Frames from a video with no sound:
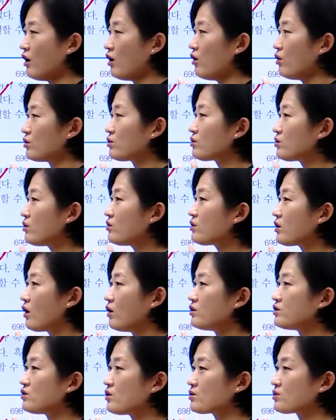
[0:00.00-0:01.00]
어떤
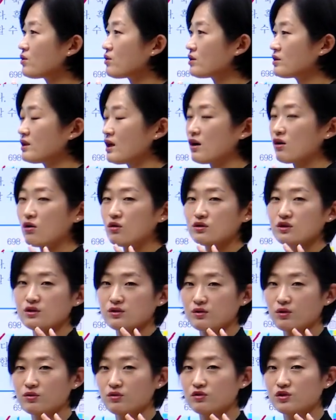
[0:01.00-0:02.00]
결정적인 사건이
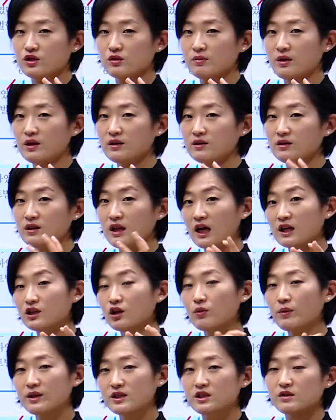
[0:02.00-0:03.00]
있었는지만
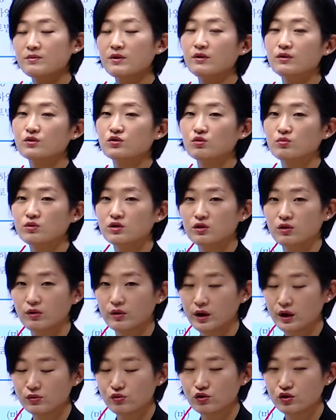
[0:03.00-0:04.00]
단어와 지명을 좀
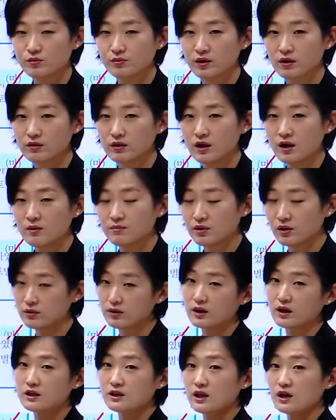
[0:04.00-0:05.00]
기억을 해주시면
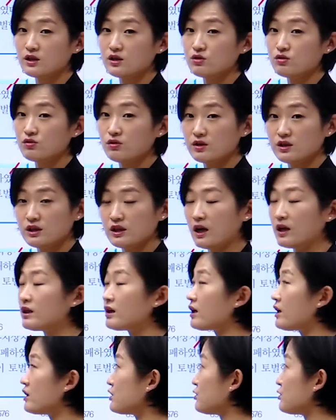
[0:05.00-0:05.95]
편하게 찾을 수 있지 않을까